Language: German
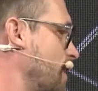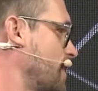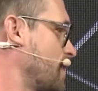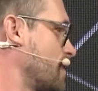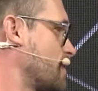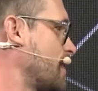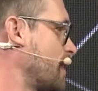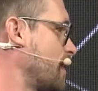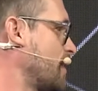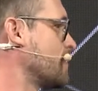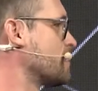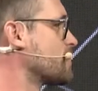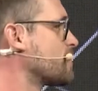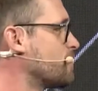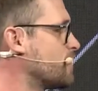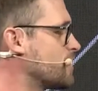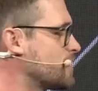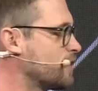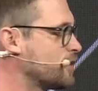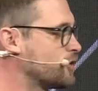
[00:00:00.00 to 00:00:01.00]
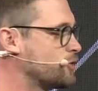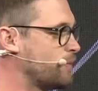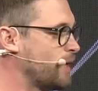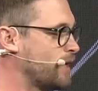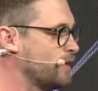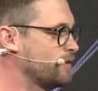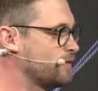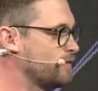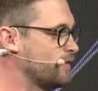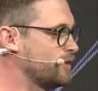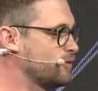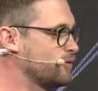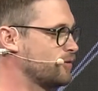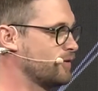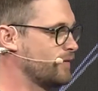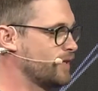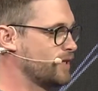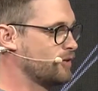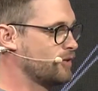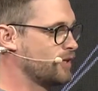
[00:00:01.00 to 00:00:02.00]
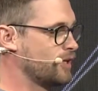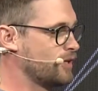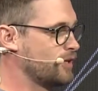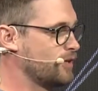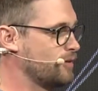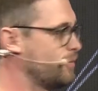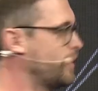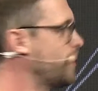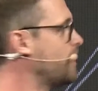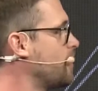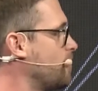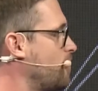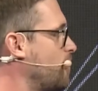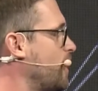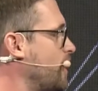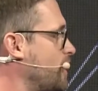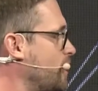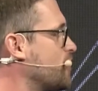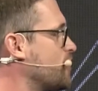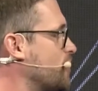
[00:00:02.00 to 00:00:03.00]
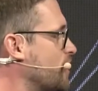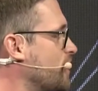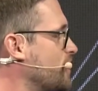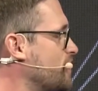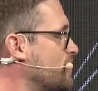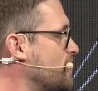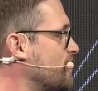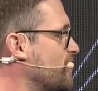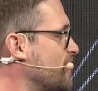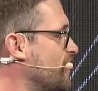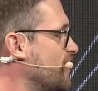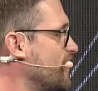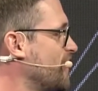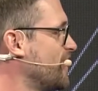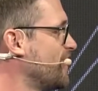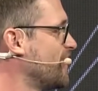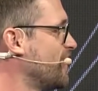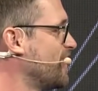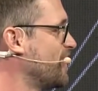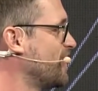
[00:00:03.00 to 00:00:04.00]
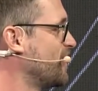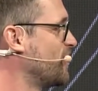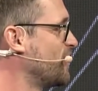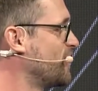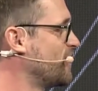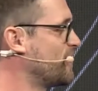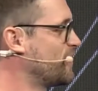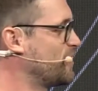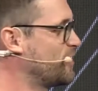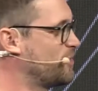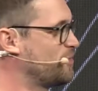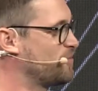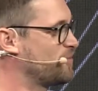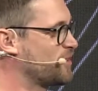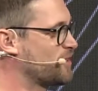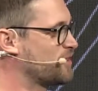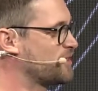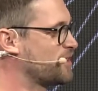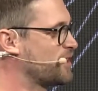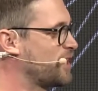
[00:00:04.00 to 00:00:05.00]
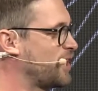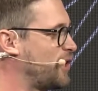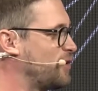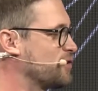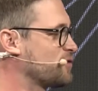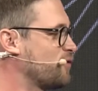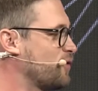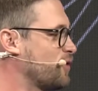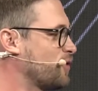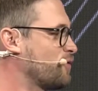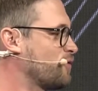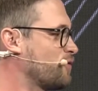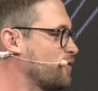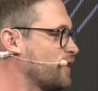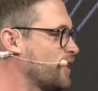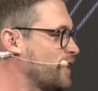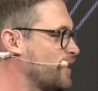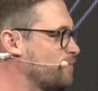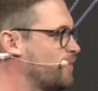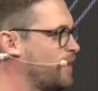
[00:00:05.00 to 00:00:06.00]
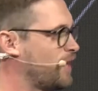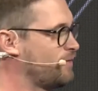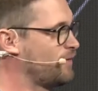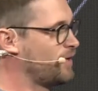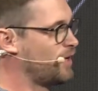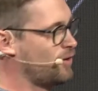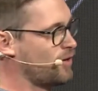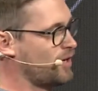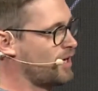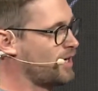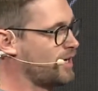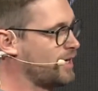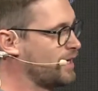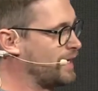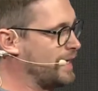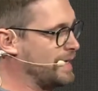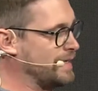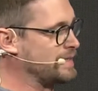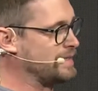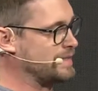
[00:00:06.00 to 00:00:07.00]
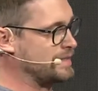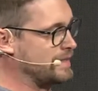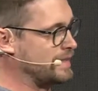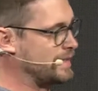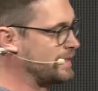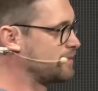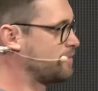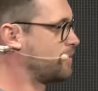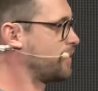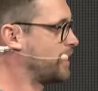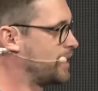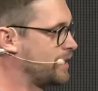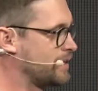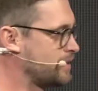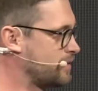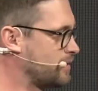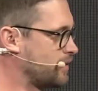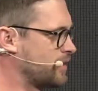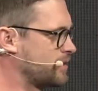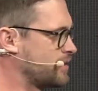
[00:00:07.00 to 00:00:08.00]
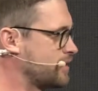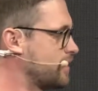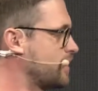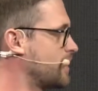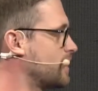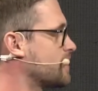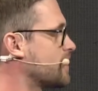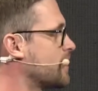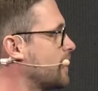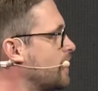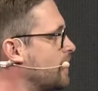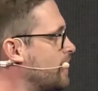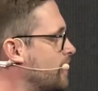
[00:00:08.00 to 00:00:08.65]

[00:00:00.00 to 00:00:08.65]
das an. Das ist ein bisschen spannend, wenn du, wenn du dann den Mediaplan erstellst. Ne? Ähm, das ist eine Herausforderung, von daher machen wir auch gar keinen ganzjährigen Plan, sondern sind da sehr